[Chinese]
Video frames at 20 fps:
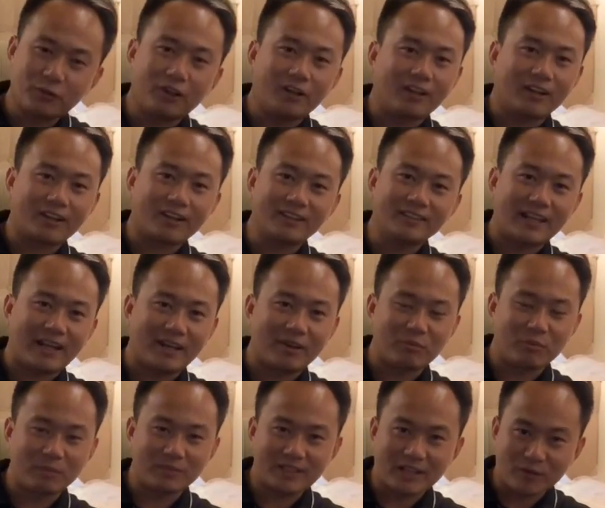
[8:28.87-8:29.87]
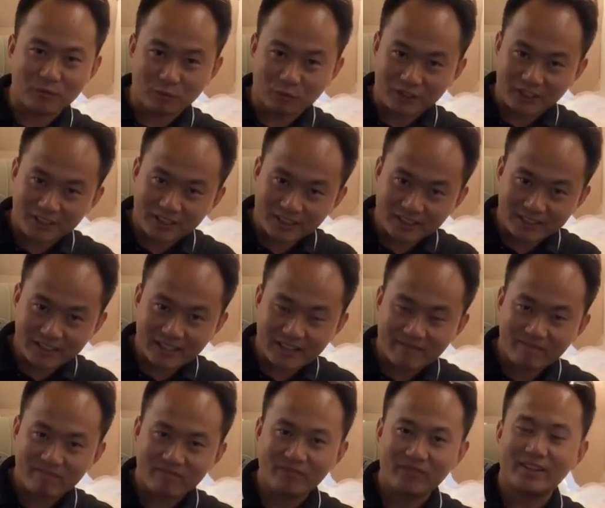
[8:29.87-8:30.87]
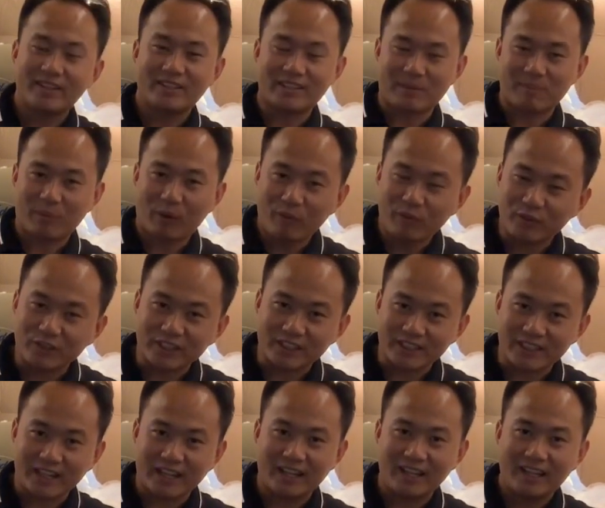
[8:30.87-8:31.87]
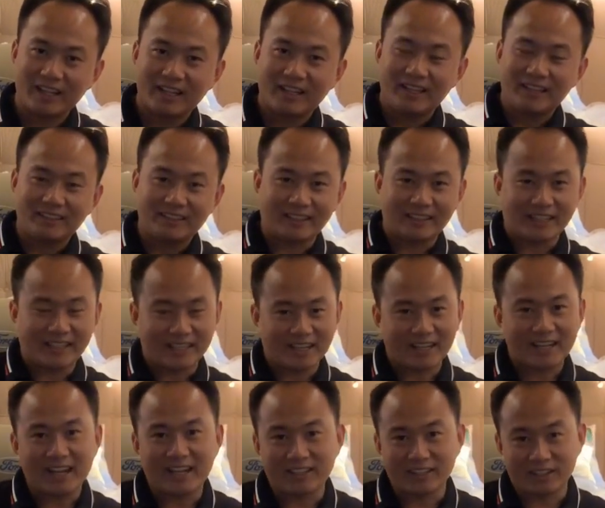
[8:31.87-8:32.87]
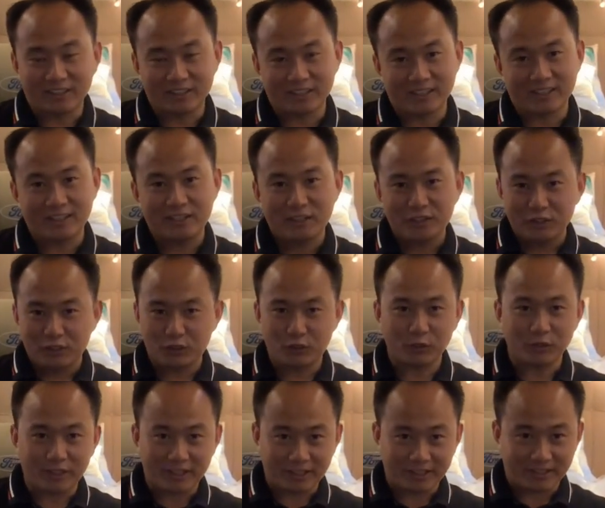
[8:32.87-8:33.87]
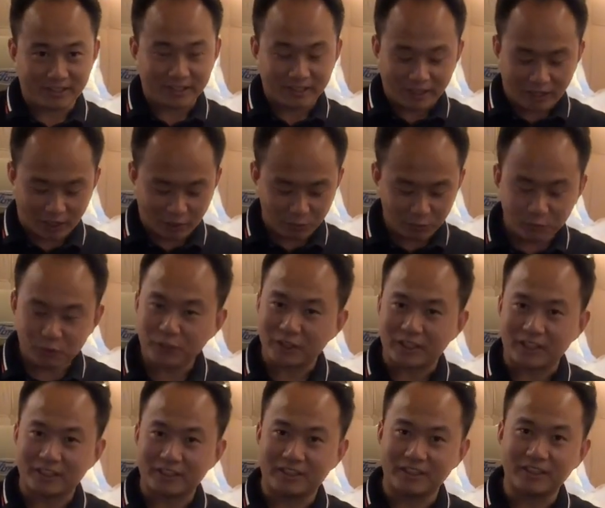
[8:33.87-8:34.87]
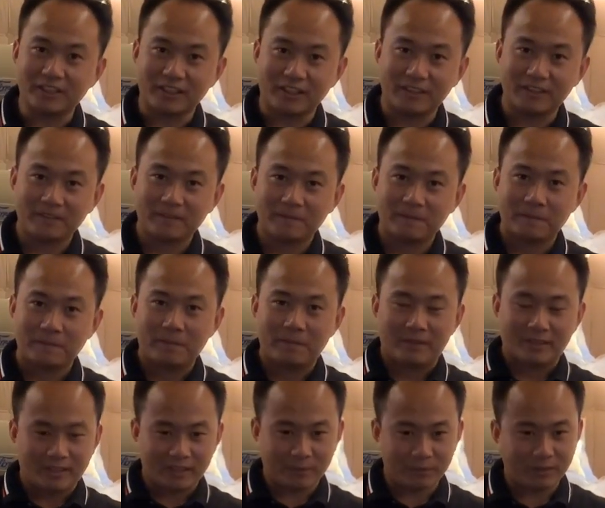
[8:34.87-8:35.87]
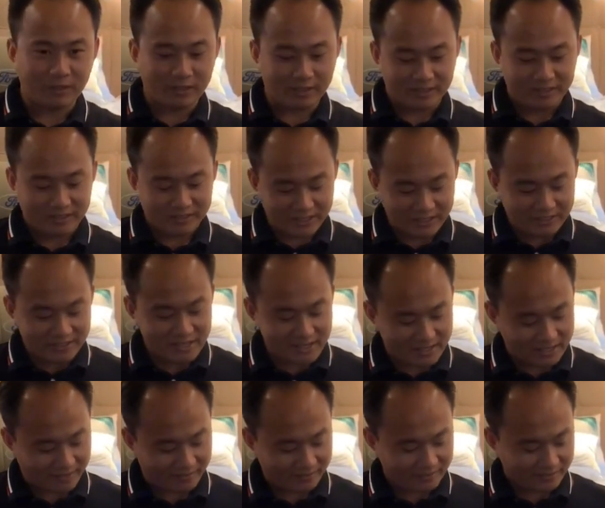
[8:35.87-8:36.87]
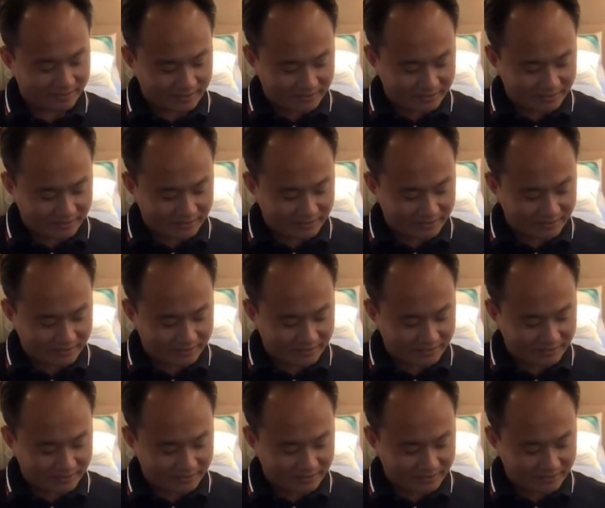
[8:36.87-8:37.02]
过了刚才我们在五金车间、在包覆车间带大家看到的座椅航空座椅的形成，那么现在呢，